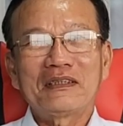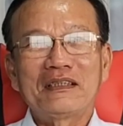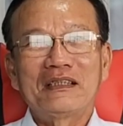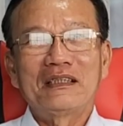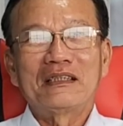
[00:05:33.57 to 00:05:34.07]
Dạ.
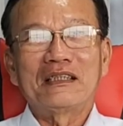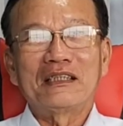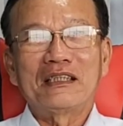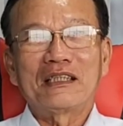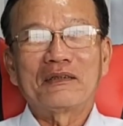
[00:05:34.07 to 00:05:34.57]

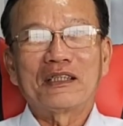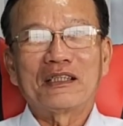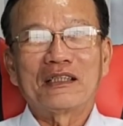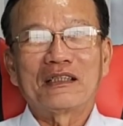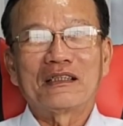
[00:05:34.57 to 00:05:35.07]
thì
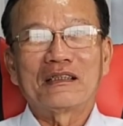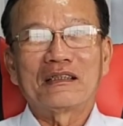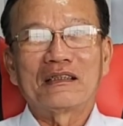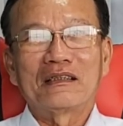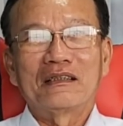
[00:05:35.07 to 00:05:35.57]

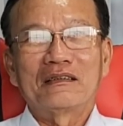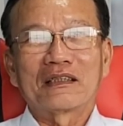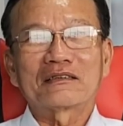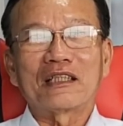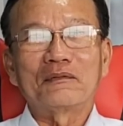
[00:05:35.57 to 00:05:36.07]
uh,
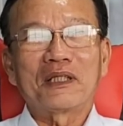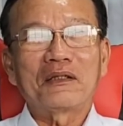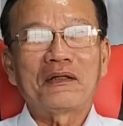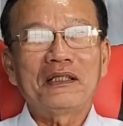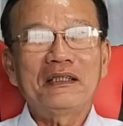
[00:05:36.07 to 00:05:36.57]
thực sự mà
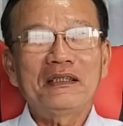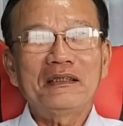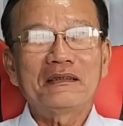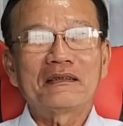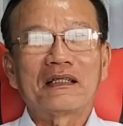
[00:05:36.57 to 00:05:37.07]
nói
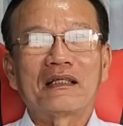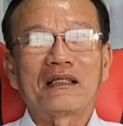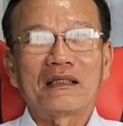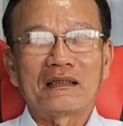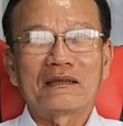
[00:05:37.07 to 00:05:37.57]

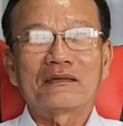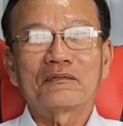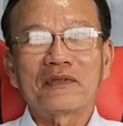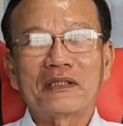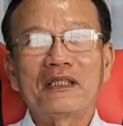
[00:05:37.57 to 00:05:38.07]
là
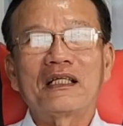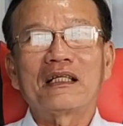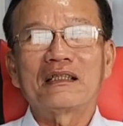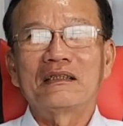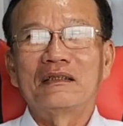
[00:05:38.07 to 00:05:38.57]
Tuấn Bị
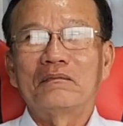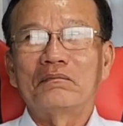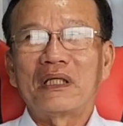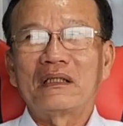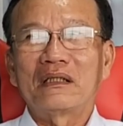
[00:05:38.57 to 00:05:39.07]
là
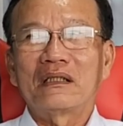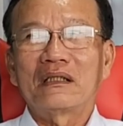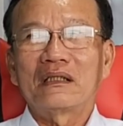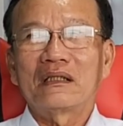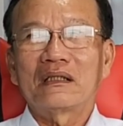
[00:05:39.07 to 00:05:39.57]
mình
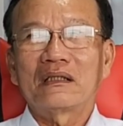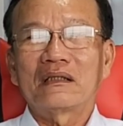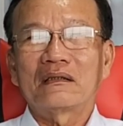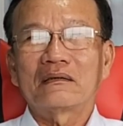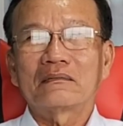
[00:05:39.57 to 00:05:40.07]

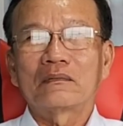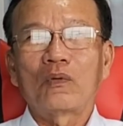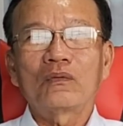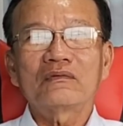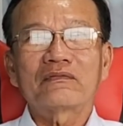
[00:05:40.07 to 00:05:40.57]
ờ,
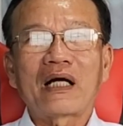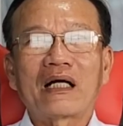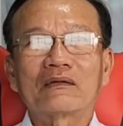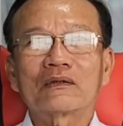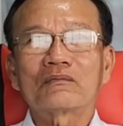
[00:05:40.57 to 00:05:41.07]
muốn
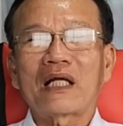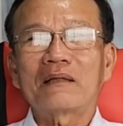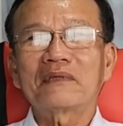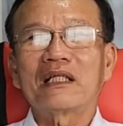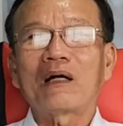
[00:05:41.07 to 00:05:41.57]
vào Trung
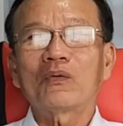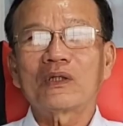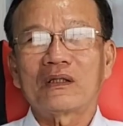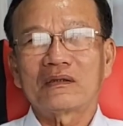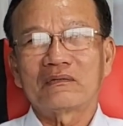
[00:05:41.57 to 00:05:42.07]
Nam này lâu
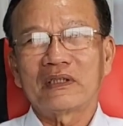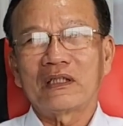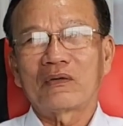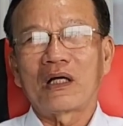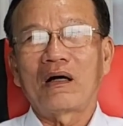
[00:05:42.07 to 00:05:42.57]
rồi
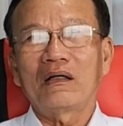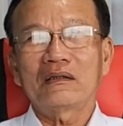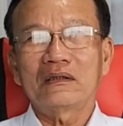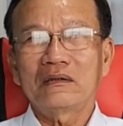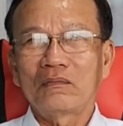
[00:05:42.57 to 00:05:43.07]
vì hồi
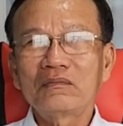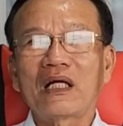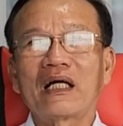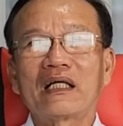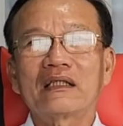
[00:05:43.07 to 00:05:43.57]
đó nó đúng
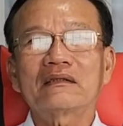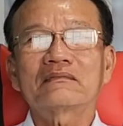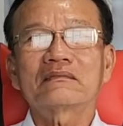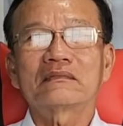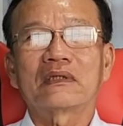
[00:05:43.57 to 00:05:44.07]
ra
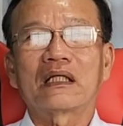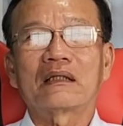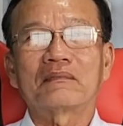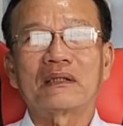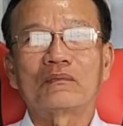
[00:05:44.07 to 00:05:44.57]

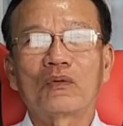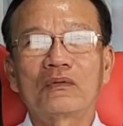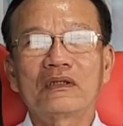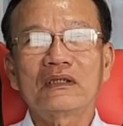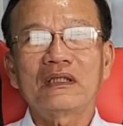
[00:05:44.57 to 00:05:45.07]
là mình
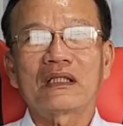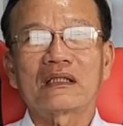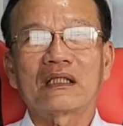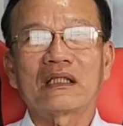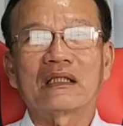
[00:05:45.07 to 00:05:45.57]
muốn là
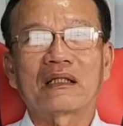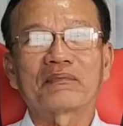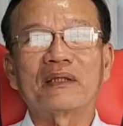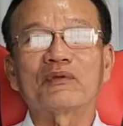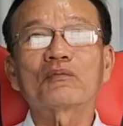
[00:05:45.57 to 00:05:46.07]
là
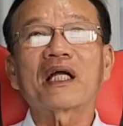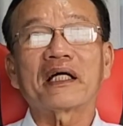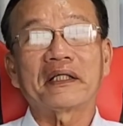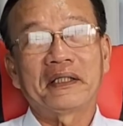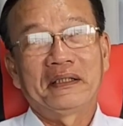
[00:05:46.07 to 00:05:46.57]
lập nghiệp trong
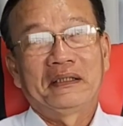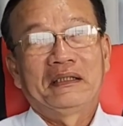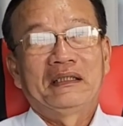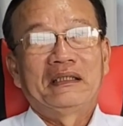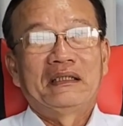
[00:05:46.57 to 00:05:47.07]
này
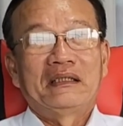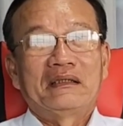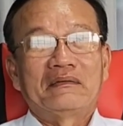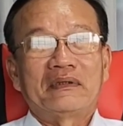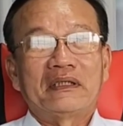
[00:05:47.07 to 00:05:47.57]
yeah. Dạ.
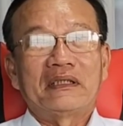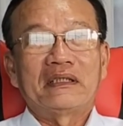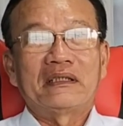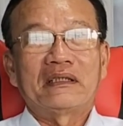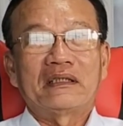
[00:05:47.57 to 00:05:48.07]

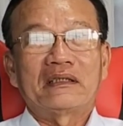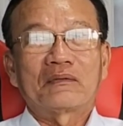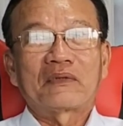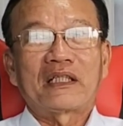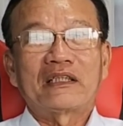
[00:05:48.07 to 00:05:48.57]
vì
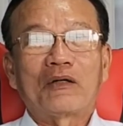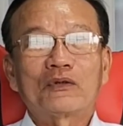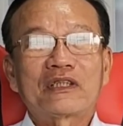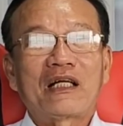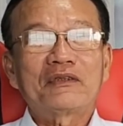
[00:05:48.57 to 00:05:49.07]
trong này
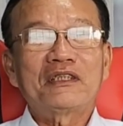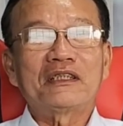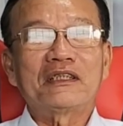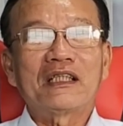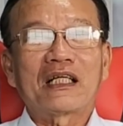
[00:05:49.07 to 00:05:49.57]
dẫu sao gì
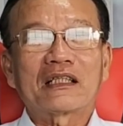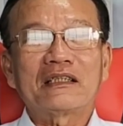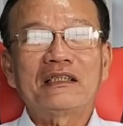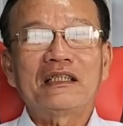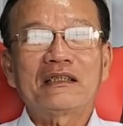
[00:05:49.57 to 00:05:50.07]
nữa là
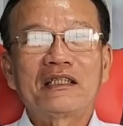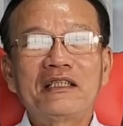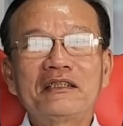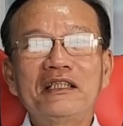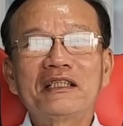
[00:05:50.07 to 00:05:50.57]
cái
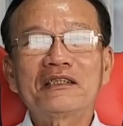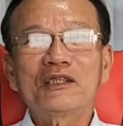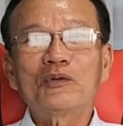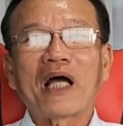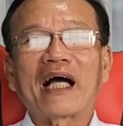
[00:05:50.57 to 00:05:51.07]
thiên nhiên
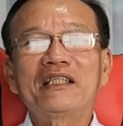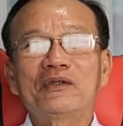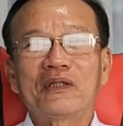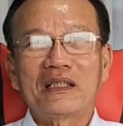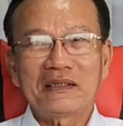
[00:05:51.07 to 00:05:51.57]
ưu đãi
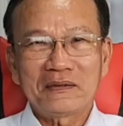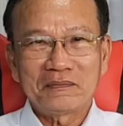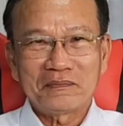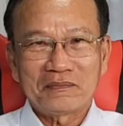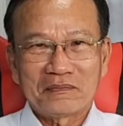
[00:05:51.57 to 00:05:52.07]
nhiều hơn yeah.
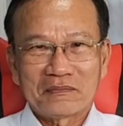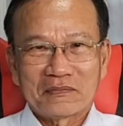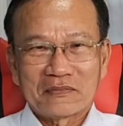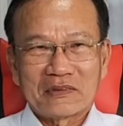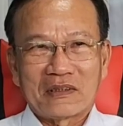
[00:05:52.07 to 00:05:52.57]

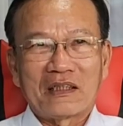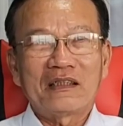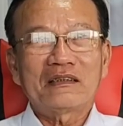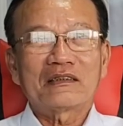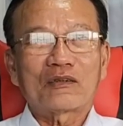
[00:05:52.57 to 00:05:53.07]
Dạ.
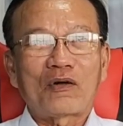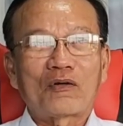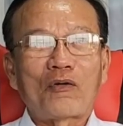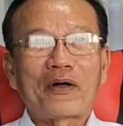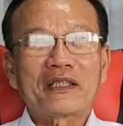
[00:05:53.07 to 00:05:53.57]
đó
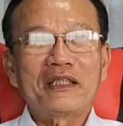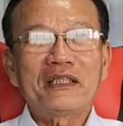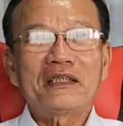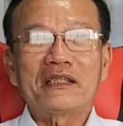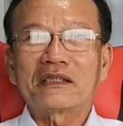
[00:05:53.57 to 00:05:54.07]
còn ngoài
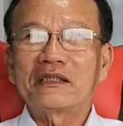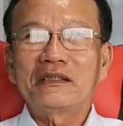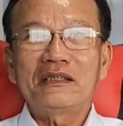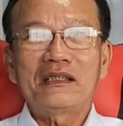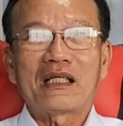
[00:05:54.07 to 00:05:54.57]
kia thì
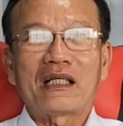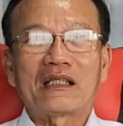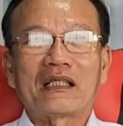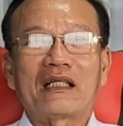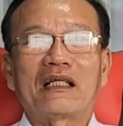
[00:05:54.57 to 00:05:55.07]
cứ
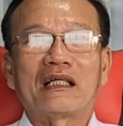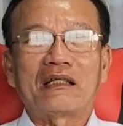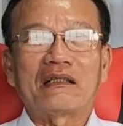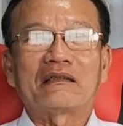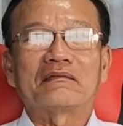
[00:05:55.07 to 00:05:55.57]
là là
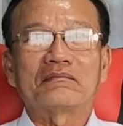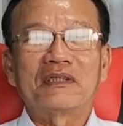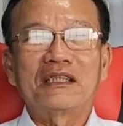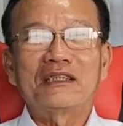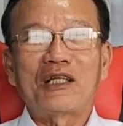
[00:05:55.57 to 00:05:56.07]

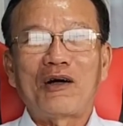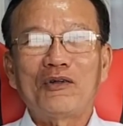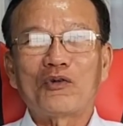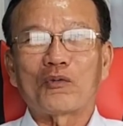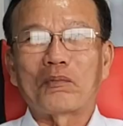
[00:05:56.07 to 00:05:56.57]
mưa gió
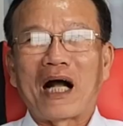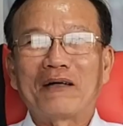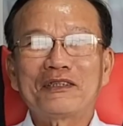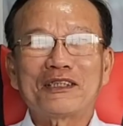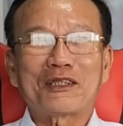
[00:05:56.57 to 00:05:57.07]
luộc
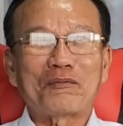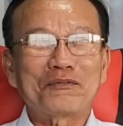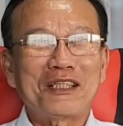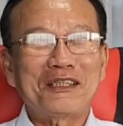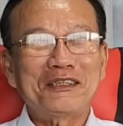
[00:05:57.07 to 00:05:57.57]
bão thì
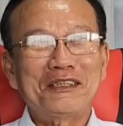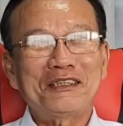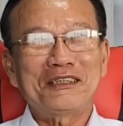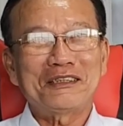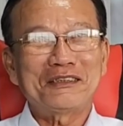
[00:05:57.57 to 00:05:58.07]
cũng hơi
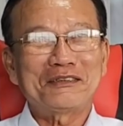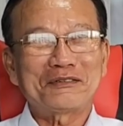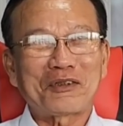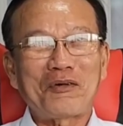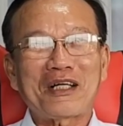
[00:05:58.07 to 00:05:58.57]
ờ,
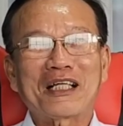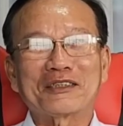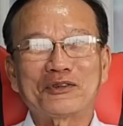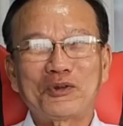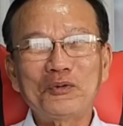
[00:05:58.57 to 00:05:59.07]
khó khăn
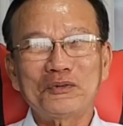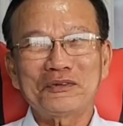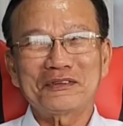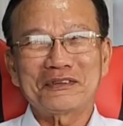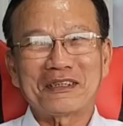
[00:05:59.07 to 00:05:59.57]
một chút
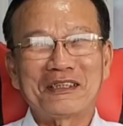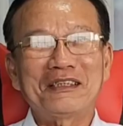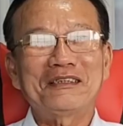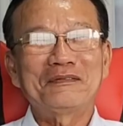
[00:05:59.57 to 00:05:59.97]
đó.